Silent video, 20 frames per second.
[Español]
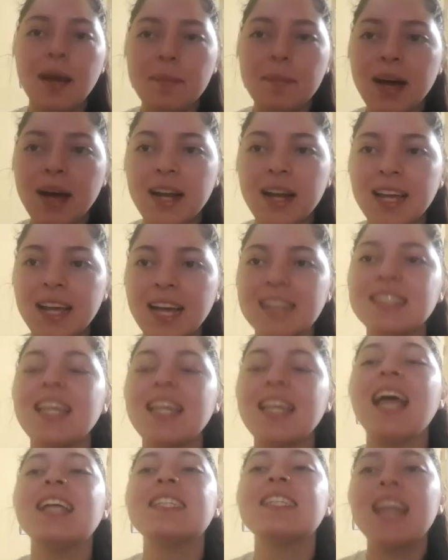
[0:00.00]

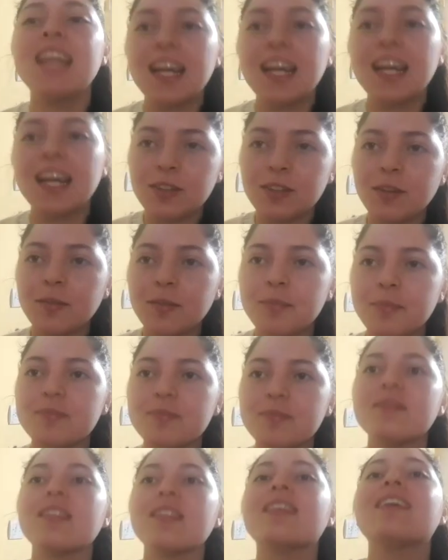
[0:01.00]
exacto.
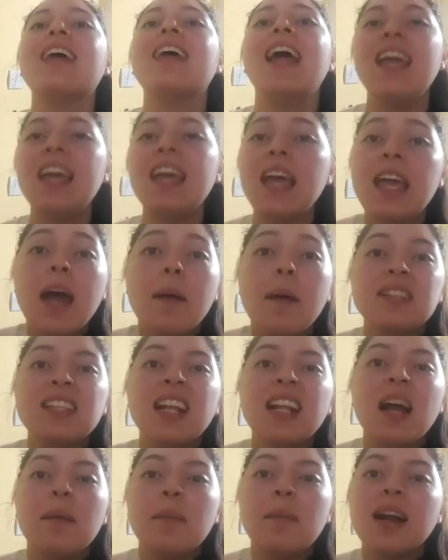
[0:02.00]
Ah, y, a
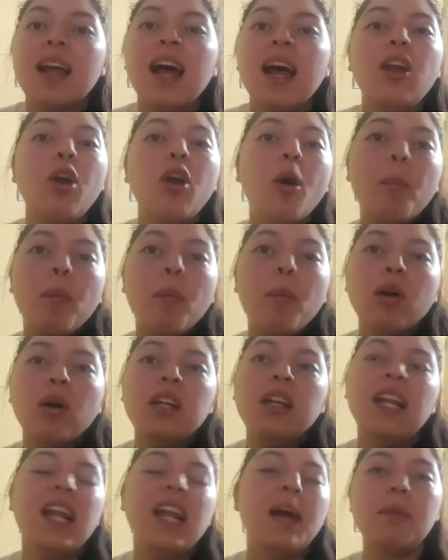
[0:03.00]
las marcas los
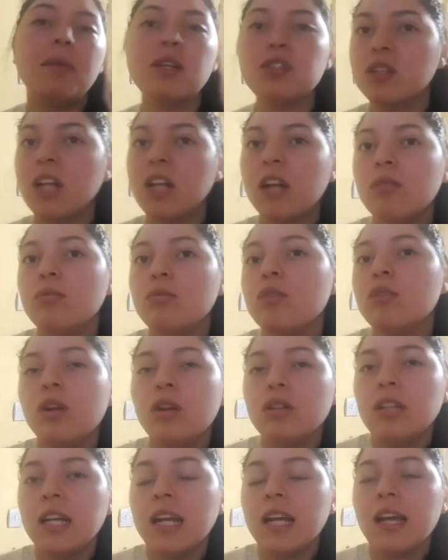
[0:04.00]
ponen y la persona uno no
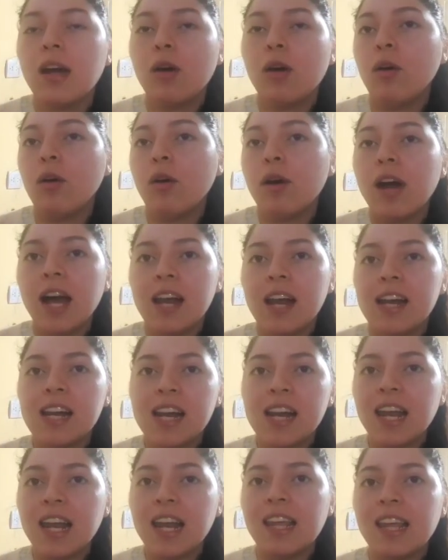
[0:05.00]
lo tiene que colocar
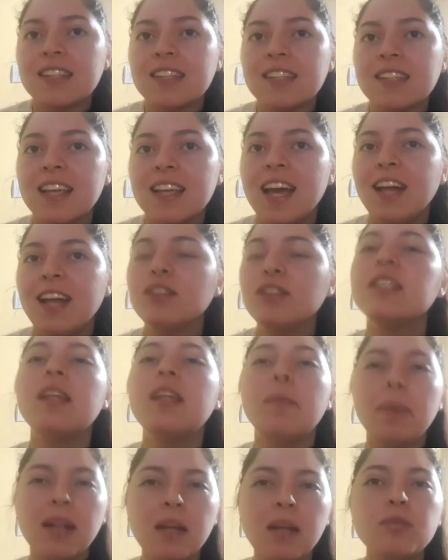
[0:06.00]
en redes. Entonces
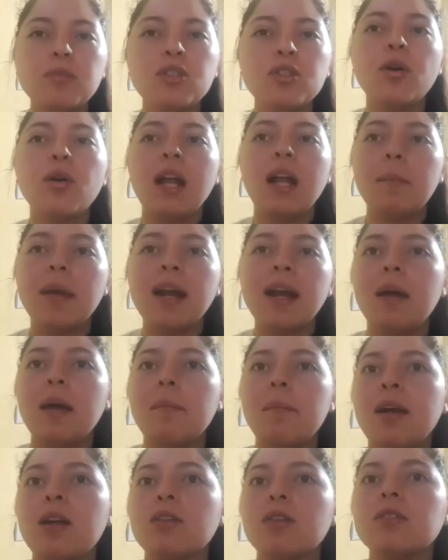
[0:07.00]
depende mucho con la
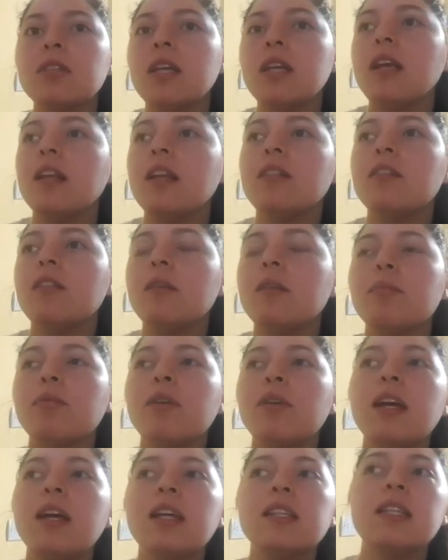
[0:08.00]
marca, pero sí, te
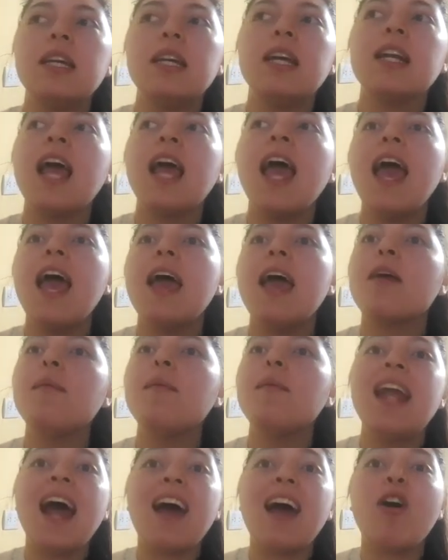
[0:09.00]
puede decir,
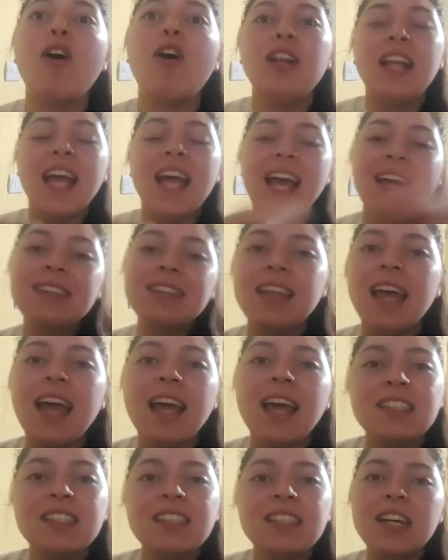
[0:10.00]
mira, con
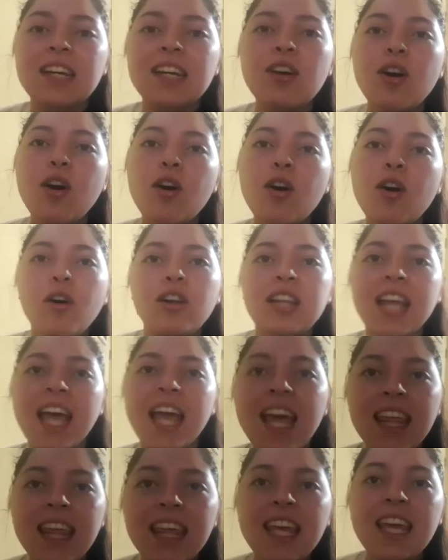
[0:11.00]
este chico, con
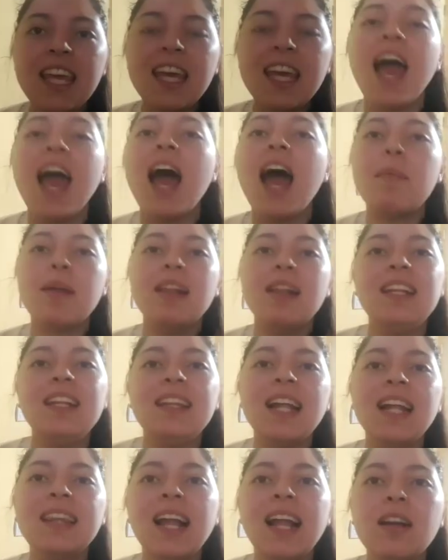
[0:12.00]
él, aprendí
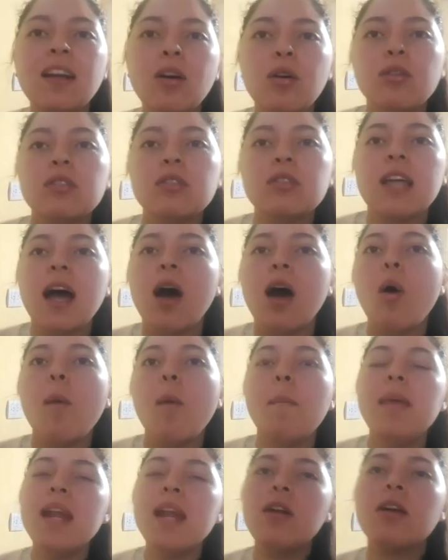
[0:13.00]
tal tal cosa, o
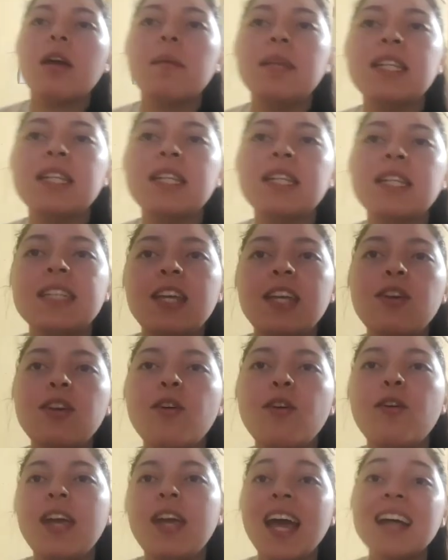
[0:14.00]
mira lo que me
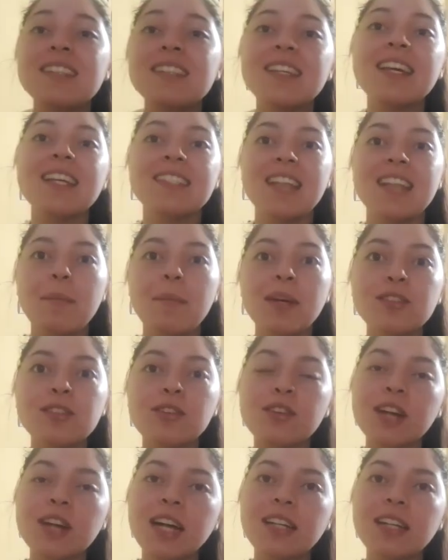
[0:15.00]
enseñó, y hace que sea más
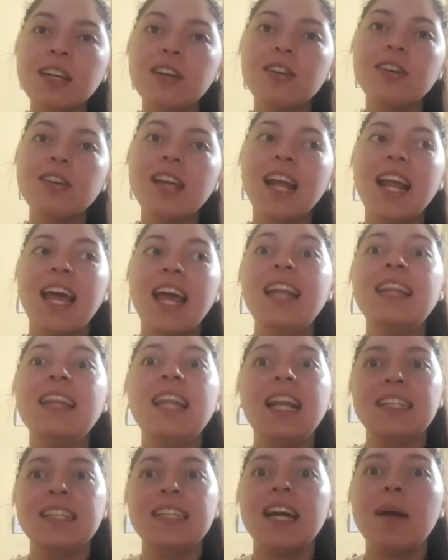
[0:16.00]
orgánico y a la
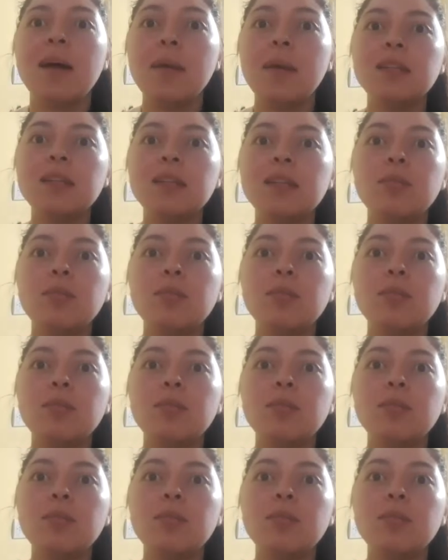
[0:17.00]
gente le llega más